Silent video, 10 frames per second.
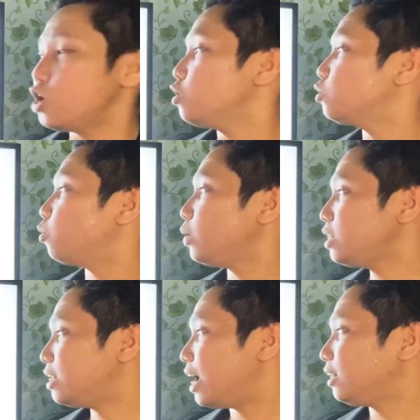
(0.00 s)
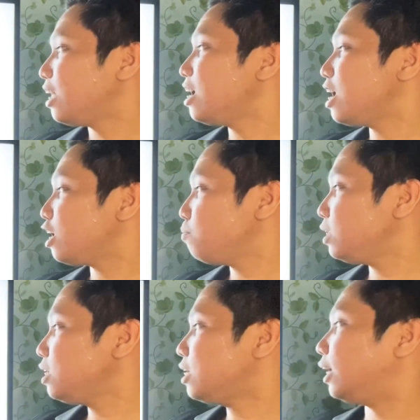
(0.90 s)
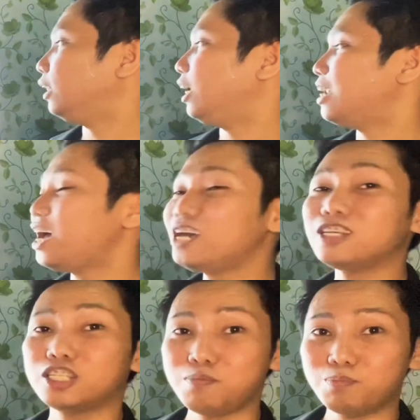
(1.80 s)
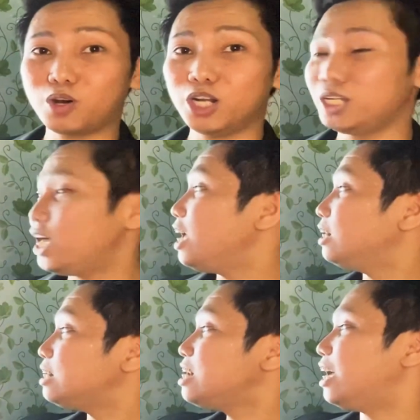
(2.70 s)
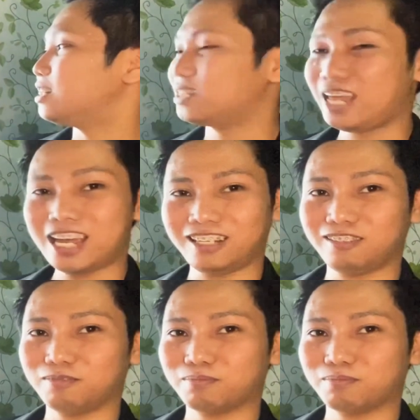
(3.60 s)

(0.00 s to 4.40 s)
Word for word: So, with that, ang gagamitin natin ay ang symbol ni less than.